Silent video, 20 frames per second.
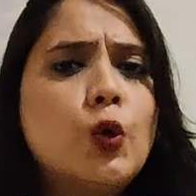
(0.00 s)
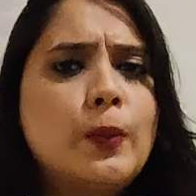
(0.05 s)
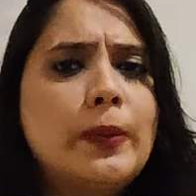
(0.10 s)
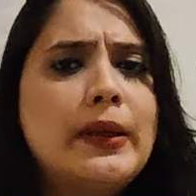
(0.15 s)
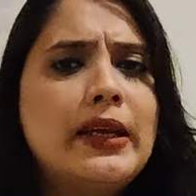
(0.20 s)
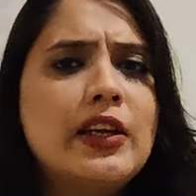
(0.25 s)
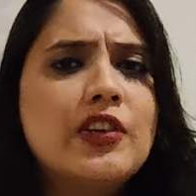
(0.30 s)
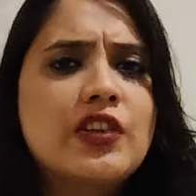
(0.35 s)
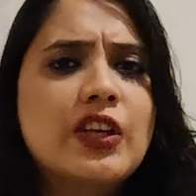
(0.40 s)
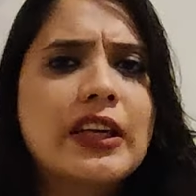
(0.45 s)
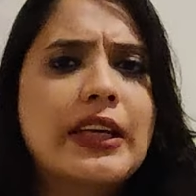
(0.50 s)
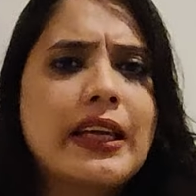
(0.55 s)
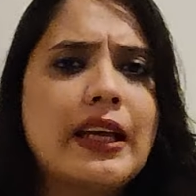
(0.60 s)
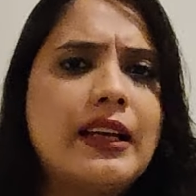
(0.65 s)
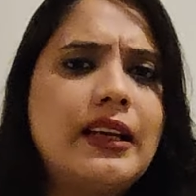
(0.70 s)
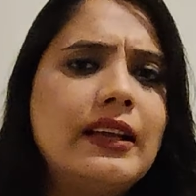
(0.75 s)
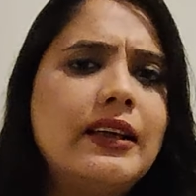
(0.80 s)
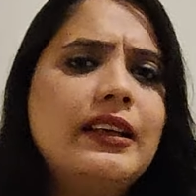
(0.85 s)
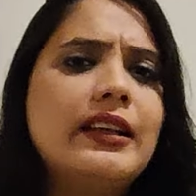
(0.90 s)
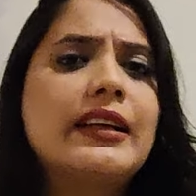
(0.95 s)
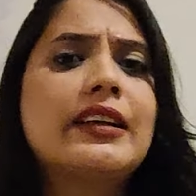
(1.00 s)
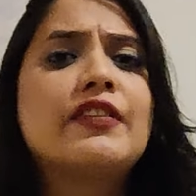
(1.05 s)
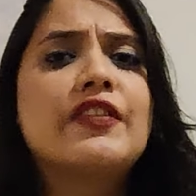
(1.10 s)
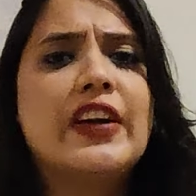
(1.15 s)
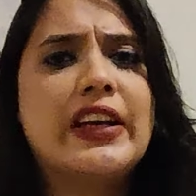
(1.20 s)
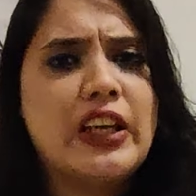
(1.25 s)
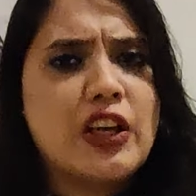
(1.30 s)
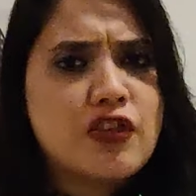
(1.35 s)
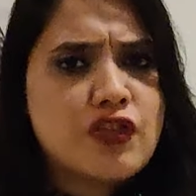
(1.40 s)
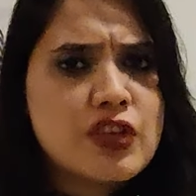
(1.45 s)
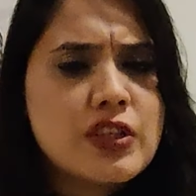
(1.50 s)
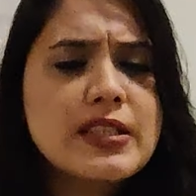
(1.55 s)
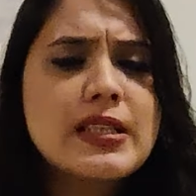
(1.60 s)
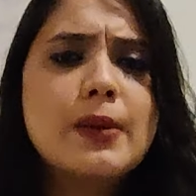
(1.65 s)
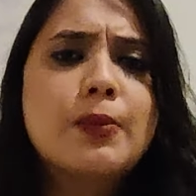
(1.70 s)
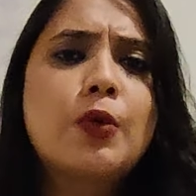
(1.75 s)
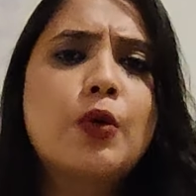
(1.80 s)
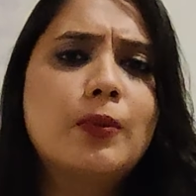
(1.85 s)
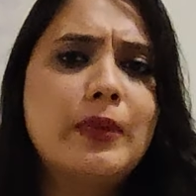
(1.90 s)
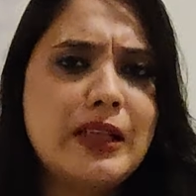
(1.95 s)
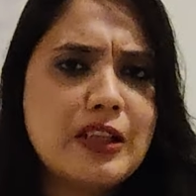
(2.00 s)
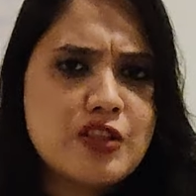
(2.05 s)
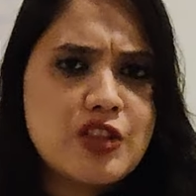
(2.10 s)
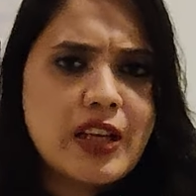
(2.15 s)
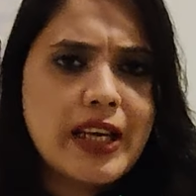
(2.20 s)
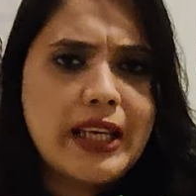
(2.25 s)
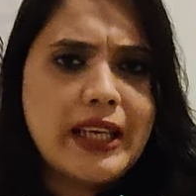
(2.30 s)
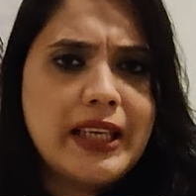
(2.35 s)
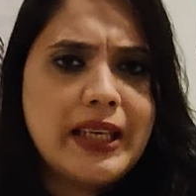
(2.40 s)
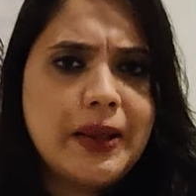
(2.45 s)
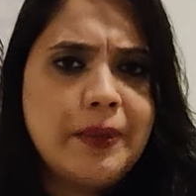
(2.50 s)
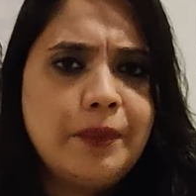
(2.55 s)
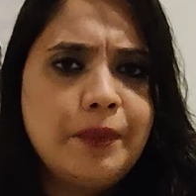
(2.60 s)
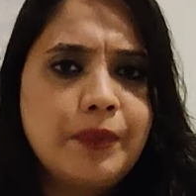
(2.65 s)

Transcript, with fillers: टू बी के अलग अलग वेरिएशन आपको मिल जाएंगे